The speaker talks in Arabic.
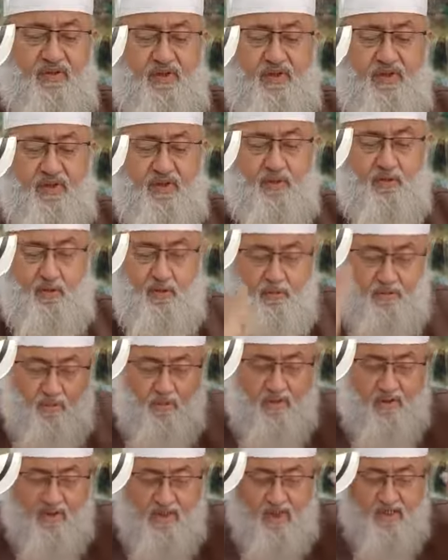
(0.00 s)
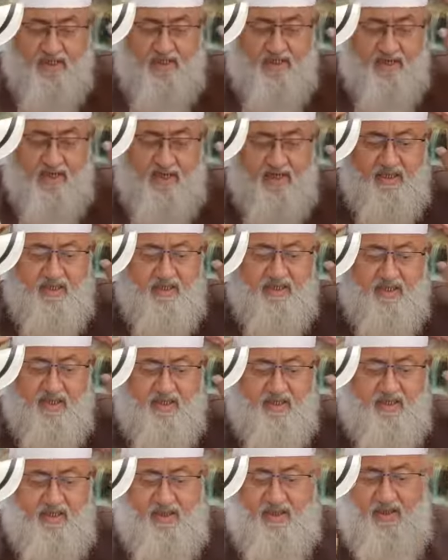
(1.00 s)
فيه يضم الرأس
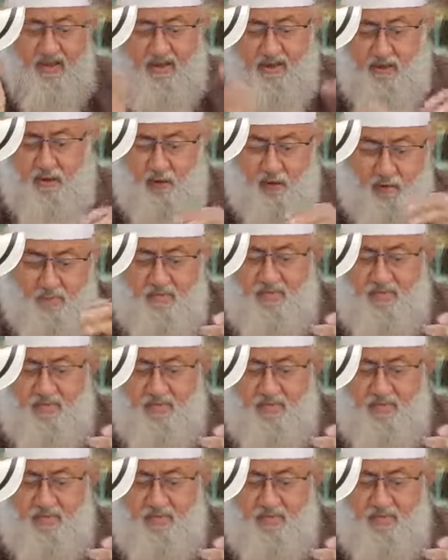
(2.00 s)
أيضا الذي